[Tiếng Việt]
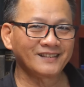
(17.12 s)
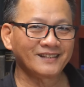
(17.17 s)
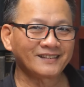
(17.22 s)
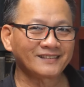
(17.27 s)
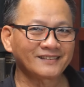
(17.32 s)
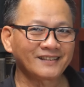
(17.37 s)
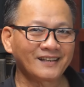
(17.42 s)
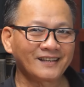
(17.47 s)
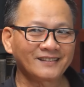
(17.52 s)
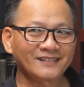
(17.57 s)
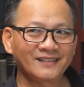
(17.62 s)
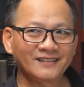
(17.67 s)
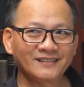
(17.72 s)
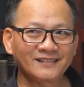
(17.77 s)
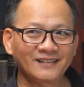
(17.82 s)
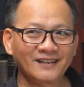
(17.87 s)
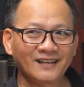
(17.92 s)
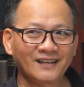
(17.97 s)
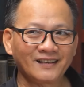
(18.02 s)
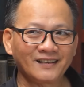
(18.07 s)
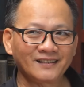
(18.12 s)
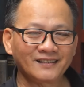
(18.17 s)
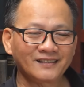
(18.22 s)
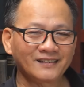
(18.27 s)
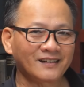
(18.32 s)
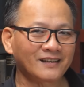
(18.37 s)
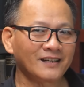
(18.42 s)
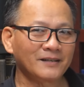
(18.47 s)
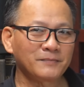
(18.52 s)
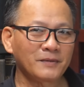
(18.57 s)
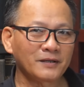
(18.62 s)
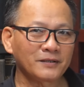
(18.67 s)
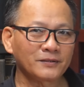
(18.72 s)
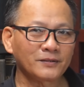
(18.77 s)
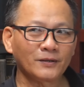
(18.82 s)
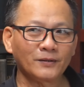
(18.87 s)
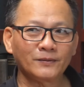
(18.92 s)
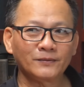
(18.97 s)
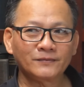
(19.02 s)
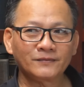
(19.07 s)
nhật đã rất là rất là bận
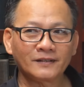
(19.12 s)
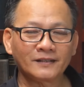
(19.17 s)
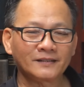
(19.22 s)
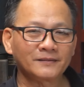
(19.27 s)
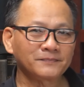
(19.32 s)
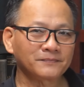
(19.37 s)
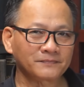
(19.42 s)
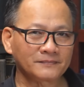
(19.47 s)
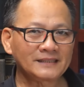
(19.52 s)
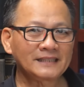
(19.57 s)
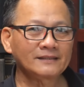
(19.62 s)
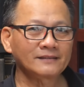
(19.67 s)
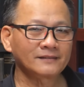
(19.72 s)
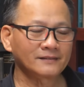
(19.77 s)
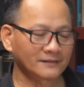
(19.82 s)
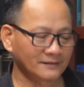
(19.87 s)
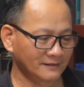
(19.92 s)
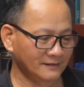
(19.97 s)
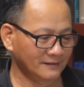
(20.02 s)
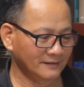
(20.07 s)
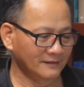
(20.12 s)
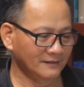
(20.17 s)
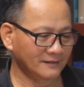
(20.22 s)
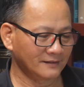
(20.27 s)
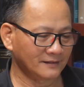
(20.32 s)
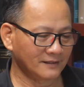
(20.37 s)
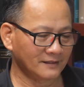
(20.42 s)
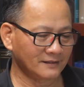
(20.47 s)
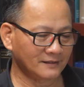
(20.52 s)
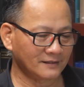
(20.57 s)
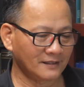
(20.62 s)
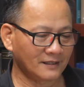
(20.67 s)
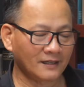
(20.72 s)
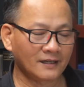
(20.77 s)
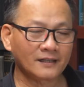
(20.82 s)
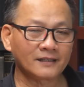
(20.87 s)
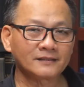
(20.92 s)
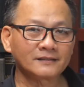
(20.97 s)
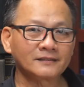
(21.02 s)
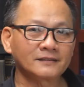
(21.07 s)
rộn và ừ, rất
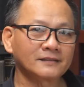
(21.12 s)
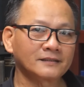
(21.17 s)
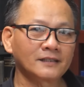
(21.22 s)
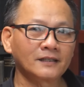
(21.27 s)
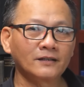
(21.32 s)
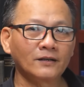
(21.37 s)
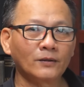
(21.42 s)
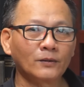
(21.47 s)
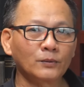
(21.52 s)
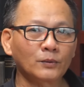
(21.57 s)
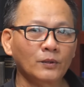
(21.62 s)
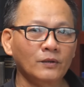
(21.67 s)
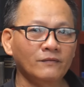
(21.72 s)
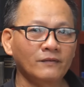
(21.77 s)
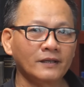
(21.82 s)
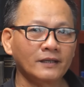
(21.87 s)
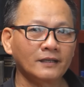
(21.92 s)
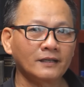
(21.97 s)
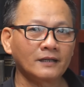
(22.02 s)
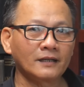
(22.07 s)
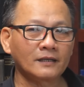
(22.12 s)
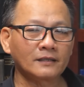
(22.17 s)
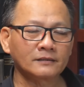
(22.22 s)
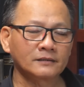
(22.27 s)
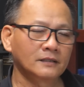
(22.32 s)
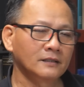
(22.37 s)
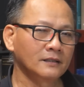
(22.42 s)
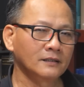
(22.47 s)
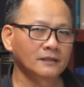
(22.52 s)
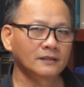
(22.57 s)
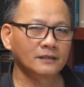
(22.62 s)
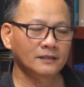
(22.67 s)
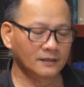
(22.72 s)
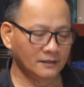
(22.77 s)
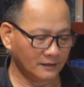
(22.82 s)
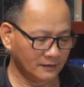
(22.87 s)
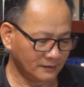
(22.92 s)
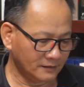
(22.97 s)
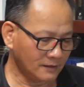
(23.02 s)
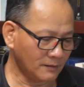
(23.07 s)
là xin lỗi quý vị là
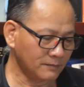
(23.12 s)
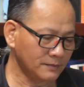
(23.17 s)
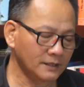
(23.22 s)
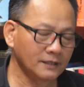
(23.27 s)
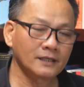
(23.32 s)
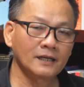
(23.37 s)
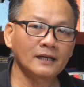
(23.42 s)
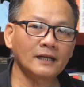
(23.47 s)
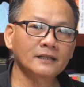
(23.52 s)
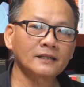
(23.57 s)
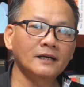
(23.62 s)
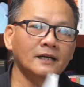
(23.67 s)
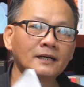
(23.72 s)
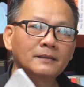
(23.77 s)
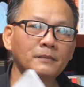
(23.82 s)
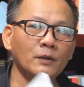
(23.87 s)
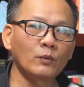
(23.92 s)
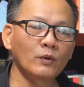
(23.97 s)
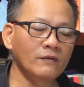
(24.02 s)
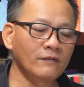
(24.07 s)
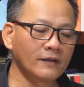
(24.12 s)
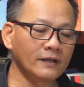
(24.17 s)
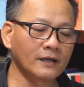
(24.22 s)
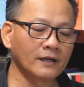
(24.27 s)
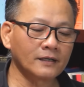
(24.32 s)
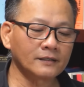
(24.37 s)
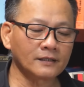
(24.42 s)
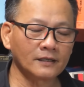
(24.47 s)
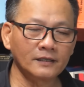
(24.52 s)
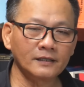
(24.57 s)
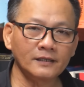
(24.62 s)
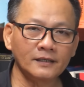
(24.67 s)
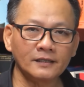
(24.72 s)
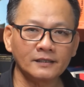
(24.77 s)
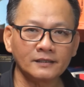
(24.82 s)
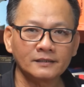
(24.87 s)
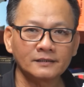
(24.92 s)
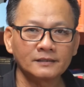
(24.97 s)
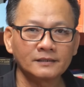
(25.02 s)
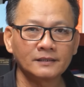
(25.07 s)
à, trong những cái lá thơ mà quý vị gửi tới đó,
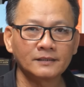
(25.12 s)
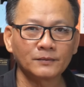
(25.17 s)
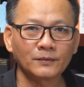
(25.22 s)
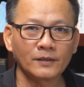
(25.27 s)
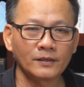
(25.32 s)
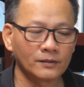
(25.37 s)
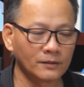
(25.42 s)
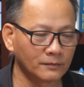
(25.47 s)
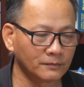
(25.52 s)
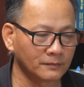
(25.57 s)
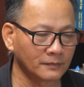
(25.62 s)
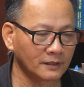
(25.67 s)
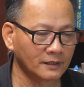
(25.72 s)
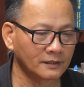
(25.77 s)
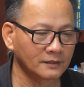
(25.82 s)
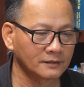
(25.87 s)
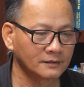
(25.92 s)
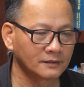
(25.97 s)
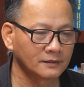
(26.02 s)
à, Quang Hùng à,